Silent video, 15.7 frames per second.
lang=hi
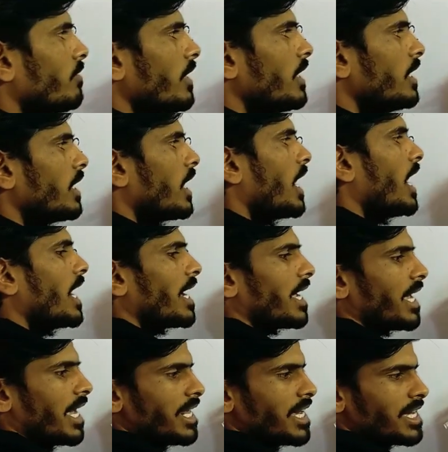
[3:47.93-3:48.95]
का वन
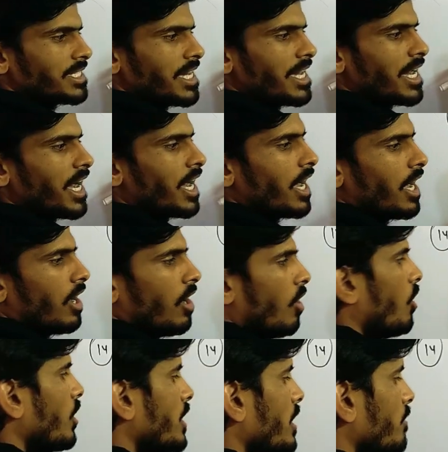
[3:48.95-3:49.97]
आगे कैरी आ जाएगा
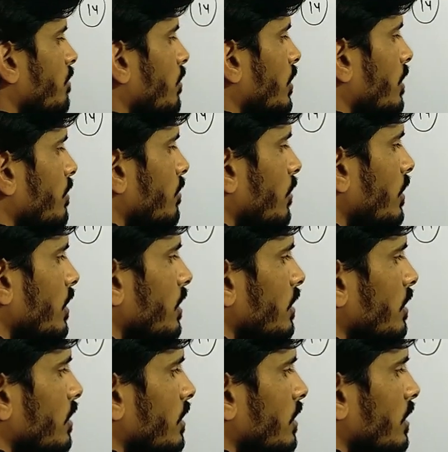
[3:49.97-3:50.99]
और ये फोर
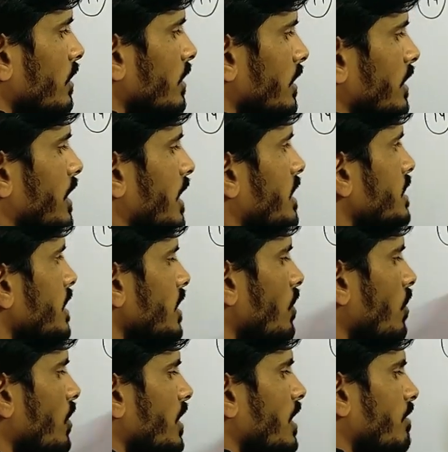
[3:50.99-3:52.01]
नेक्स्ट
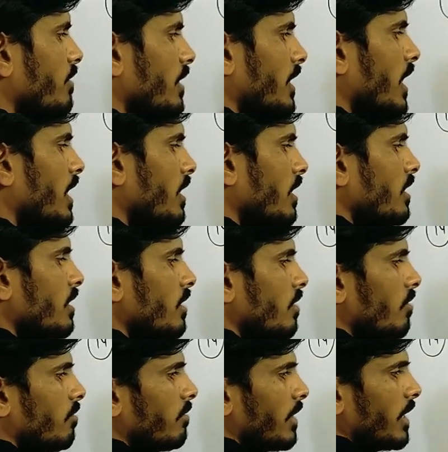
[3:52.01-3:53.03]
और ये वन का
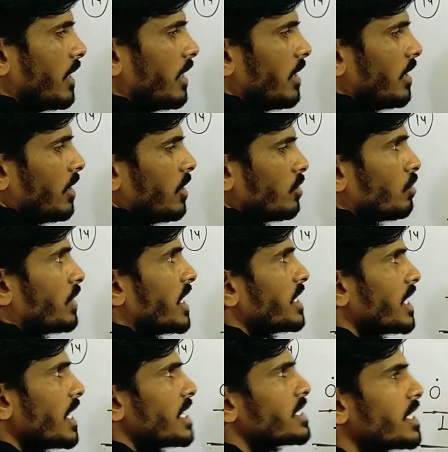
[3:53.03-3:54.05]
वन तो
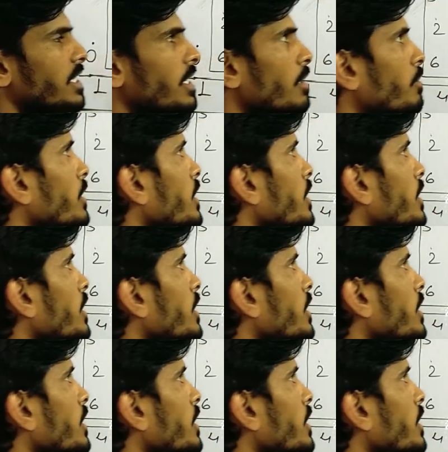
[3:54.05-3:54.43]
टेंथ क्लास के अंदर